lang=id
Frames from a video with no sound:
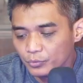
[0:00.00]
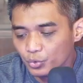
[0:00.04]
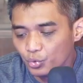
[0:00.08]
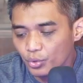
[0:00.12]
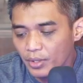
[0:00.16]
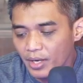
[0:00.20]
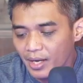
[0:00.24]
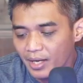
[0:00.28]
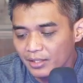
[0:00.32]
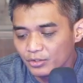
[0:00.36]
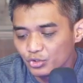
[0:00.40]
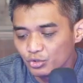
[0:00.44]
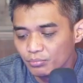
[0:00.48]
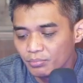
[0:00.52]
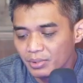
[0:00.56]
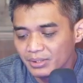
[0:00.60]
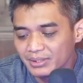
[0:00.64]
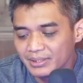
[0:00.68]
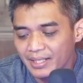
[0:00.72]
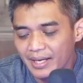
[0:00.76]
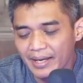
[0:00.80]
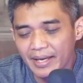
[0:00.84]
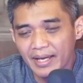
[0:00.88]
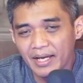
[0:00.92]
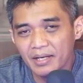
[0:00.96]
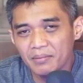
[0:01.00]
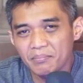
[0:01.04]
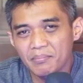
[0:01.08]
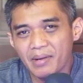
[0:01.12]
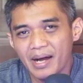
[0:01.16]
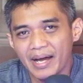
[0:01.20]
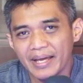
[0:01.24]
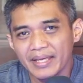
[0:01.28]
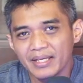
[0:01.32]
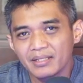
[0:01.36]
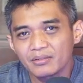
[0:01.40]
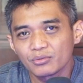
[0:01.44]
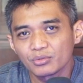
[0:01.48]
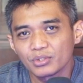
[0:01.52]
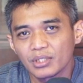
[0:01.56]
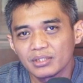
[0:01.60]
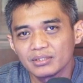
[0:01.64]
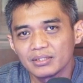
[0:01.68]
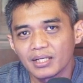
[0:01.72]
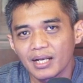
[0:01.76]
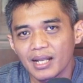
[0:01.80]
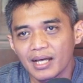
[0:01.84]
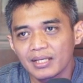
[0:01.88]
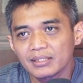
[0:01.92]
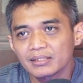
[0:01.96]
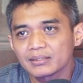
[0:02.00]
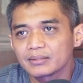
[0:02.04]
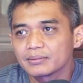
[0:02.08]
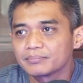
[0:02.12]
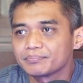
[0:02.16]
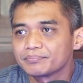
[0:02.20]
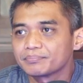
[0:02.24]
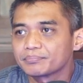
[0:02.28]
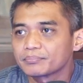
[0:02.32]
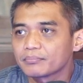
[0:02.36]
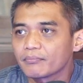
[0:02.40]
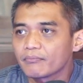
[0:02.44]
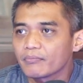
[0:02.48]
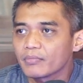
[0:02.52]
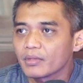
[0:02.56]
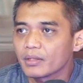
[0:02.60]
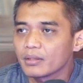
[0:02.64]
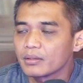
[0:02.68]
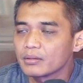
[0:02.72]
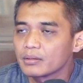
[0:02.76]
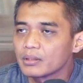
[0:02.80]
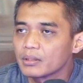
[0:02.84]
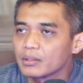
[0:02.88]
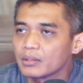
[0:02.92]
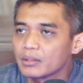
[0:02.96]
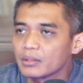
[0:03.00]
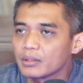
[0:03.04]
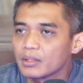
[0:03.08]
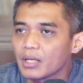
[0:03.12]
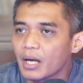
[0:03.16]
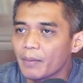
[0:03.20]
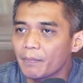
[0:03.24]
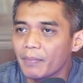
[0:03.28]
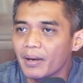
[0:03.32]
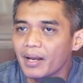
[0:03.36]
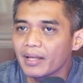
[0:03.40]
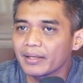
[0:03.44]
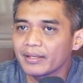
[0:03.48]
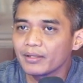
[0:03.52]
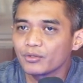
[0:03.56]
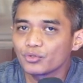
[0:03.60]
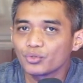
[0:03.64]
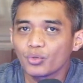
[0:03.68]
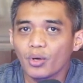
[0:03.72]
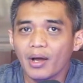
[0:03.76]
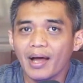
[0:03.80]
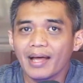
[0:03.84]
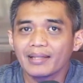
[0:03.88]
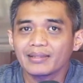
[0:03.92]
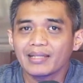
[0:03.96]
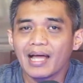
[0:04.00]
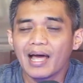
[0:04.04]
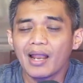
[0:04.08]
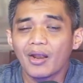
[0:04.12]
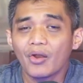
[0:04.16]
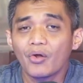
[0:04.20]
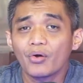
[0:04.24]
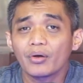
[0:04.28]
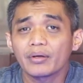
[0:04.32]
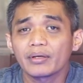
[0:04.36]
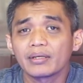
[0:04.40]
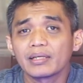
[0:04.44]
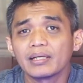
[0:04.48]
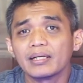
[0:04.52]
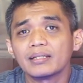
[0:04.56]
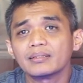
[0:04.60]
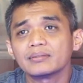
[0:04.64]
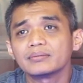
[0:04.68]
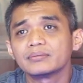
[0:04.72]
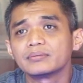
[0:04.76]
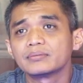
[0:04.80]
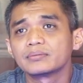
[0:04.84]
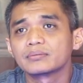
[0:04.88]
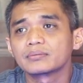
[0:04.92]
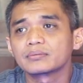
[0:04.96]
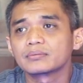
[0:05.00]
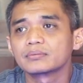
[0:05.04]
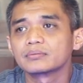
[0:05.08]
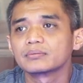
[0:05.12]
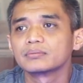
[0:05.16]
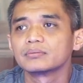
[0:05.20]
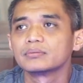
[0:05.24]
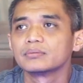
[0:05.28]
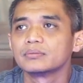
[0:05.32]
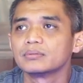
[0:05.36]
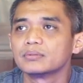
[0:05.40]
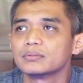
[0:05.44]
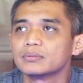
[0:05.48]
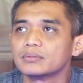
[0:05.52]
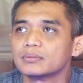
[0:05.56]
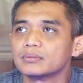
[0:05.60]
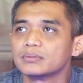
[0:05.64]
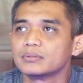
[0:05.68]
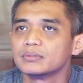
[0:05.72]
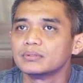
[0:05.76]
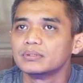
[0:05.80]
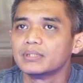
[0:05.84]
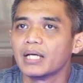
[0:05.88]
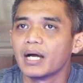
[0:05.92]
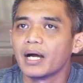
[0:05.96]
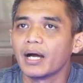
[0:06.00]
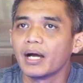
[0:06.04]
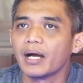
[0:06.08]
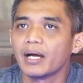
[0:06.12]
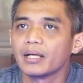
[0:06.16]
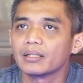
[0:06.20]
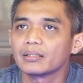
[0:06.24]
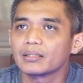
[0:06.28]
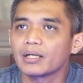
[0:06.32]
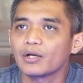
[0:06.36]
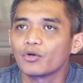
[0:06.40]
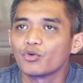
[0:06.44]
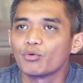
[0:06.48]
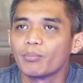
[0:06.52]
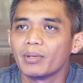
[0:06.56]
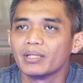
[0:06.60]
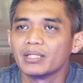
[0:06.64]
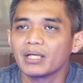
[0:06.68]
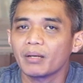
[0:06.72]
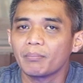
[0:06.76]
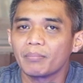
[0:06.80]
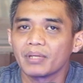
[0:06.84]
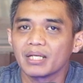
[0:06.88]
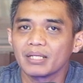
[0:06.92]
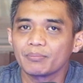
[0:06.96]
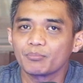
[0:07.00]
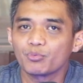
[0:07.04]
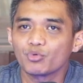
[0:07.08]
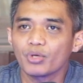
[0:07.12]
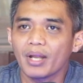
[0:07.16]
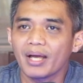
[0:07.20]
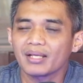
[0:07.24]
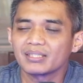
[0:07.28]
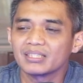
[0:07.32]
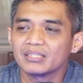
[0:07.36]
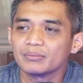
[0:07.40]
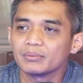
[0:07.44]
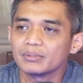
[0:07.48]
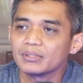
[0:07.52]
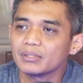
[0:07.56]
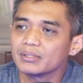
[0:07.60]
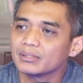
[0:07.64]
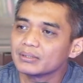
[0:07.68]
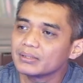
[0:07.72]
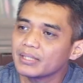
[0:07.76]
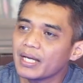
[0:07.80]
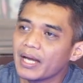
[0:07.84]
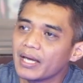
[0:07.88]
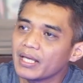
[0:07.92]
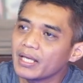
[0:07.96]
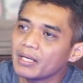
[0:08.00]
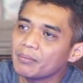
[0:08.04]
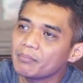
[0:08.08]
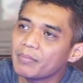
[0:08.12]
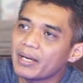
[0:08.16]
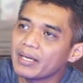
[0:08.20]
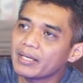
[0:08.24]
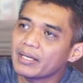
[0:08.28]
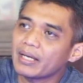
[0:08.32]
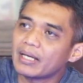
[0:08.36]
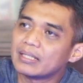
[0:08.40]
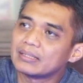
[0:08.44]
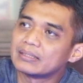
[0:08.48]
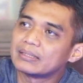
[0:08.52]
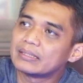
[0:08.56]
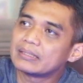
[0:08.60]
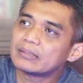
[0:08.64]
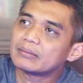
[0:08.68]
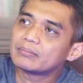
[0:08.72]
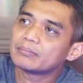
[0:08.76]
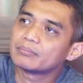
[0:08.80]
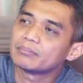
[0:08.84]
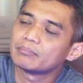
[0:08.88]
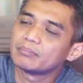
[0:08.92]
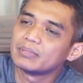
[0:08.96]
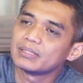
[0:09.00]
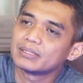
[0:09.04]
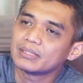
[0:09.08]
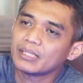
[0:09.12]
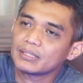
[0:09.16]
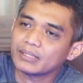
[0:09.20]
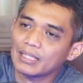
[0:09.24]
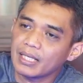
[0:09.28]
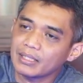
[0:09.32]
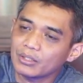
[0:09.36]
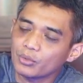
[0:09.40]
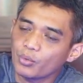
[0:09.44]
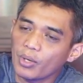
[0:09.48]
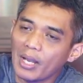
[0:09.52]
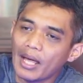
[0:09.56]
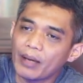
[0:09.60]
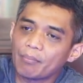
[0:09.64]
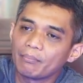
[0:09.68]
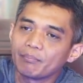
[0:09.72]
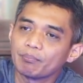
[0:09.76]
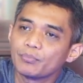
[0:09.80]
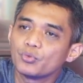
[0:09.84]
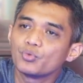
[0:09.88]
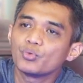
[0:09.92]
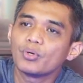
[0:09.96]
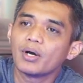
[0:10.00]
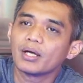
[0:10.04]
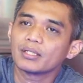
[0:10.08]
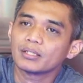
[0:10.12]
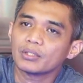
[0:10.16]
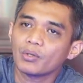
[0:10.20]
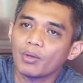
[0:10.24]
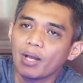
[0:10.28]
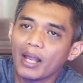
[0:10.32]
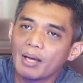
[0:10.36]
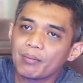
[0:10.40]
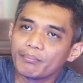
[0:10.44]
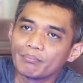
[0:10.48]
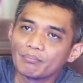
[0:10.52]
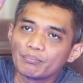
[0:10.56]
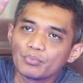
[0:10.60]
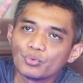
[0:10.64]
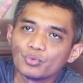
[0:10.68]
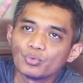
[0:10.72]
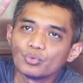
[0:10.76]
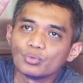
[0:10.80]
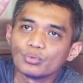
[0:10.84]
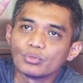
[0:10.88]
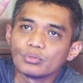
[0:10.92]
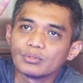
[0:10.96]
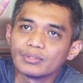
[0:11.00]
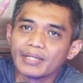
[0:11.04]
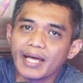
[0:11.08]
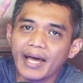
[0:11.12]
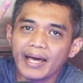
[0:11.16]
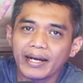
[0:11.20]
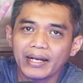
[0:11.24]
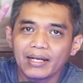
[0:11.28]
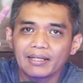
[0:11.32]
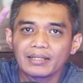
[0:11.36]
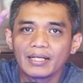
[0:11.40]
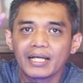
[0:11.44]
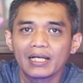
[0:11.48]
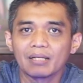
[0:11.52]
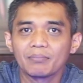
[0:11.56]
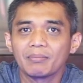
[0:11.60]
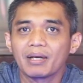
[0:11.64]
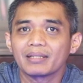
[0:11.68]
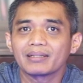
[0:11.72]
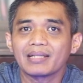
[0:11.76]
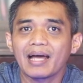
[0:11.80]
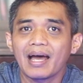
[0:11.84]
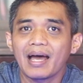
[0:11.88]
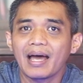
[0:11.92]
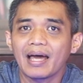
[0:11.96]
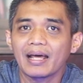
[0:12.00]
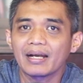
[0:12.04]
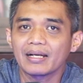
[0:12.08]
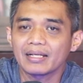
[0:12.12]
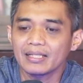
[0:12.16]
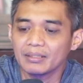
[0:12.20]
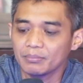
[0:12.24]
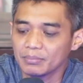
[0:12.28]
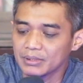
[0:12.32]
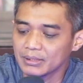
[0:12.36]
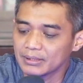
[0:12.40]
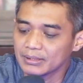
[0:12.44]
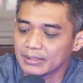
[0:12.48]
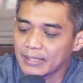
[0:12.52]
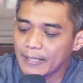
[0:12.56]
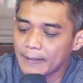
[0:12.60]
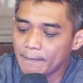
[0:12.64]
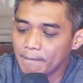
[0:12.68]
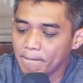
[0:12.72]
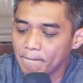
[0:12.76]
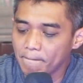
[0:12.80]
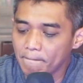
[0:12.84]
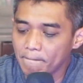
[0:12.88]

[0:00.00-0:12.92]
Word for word: Gunakan sumber cahaya yang baik, udah jelas. Apalagi untuk katalog ya. Jangan terlalu banyak manipulasi, cahaya yang baik aja. Bisa satu lampu atau lampu direct dari matahari bisa.